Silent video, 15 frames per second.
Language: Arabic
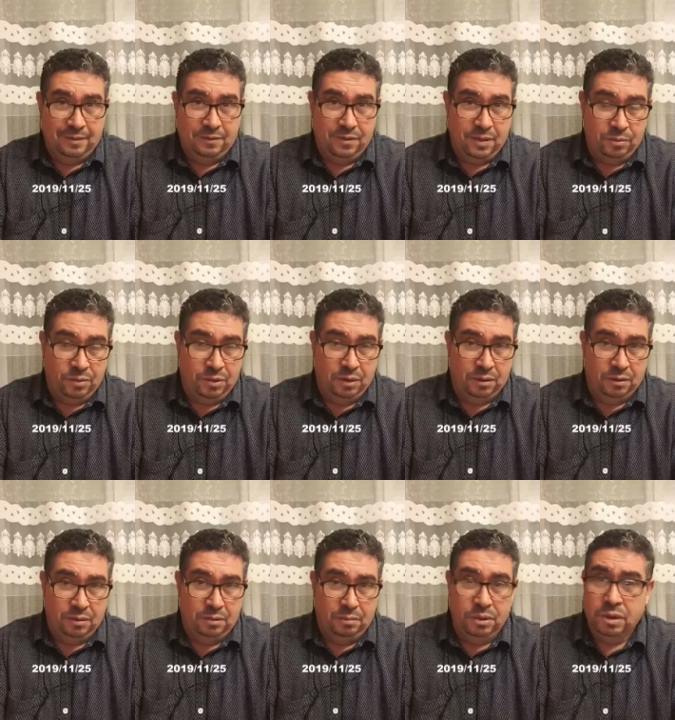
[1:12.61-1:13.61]
فهمت
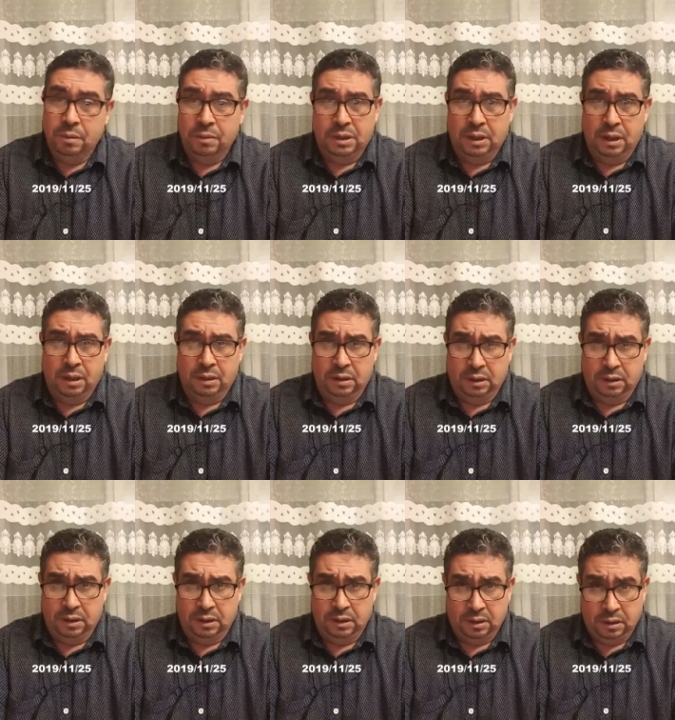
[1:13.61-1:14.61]
مش المساله نتاع
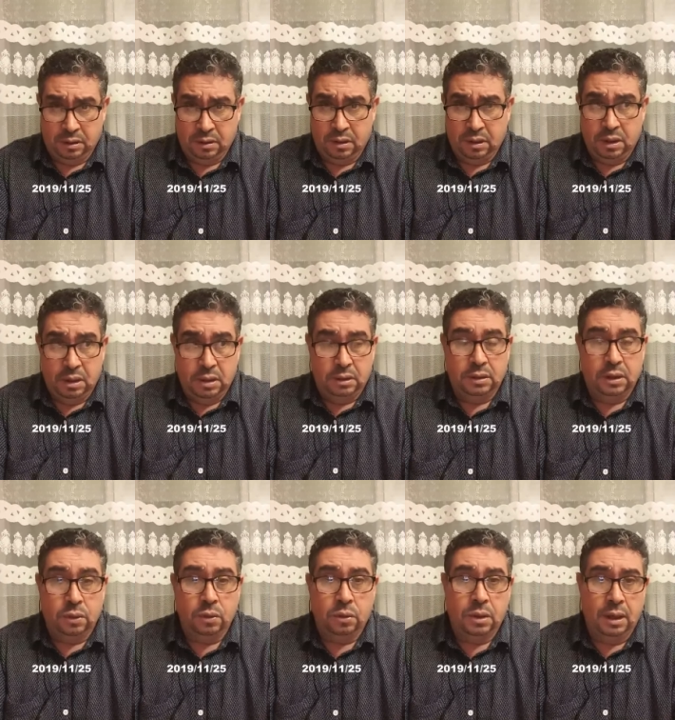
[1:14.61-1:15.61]
تكزان
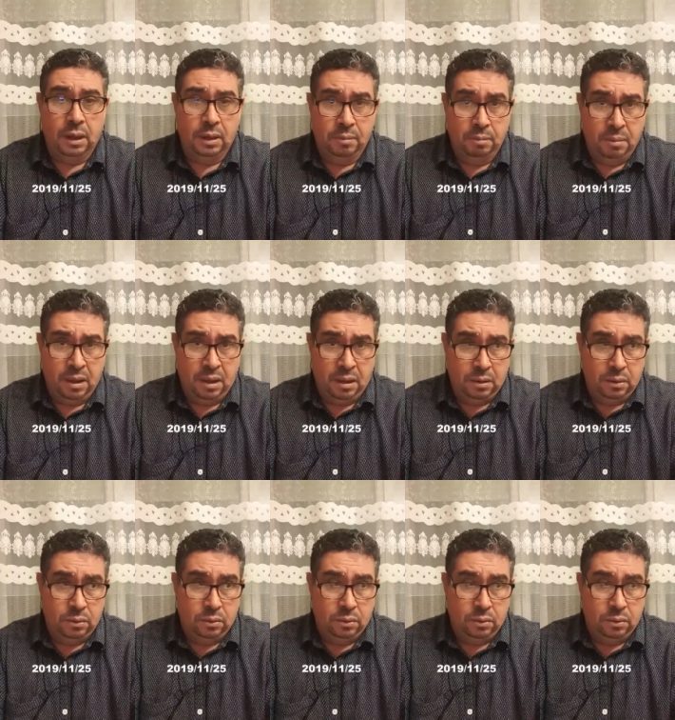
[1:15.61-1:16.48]
انت لما